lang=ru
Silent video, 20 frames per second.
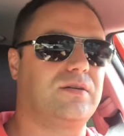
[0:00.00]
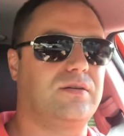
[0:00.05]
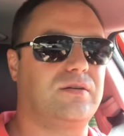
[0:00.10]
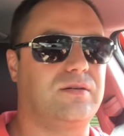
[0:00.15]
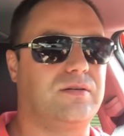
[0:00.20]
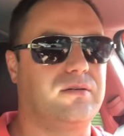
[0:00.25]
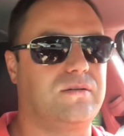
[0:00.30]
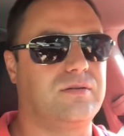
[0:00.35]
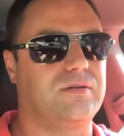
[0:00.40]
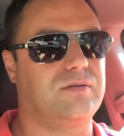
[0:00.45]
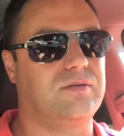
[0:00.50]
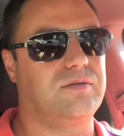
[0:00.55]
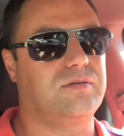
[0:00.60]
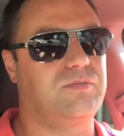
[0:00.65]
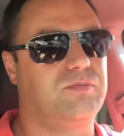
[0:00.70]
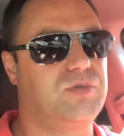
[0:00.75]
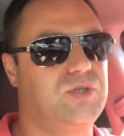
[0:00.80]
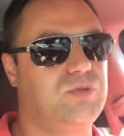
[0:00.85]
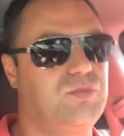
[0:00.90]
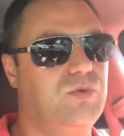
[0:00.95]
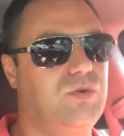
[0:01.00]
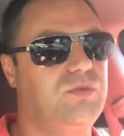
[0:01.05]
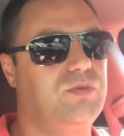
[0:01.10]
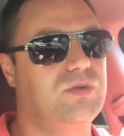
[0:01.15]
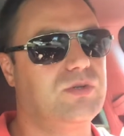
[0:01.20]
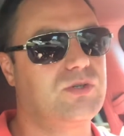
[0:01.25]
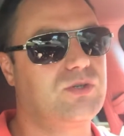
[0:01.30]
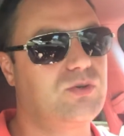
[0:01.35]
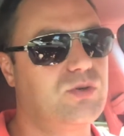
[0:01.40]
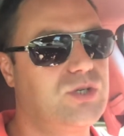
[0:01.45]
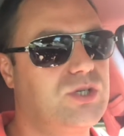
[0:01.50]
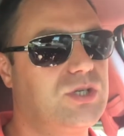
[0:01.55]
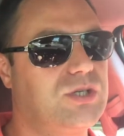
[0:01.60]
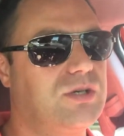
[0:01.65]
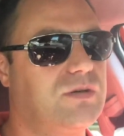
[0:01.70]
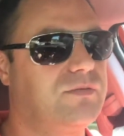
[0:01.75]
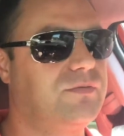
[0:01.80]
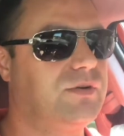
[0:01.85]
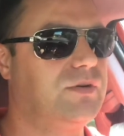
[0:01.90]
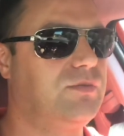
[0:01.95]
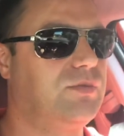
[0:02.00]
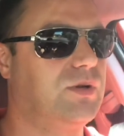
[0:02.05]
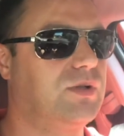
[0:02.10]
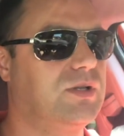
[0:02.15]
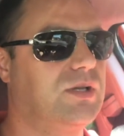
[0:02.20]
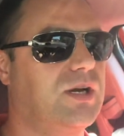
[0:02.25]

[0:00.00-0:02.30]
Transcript: а, почему именно Сочи там выбрал,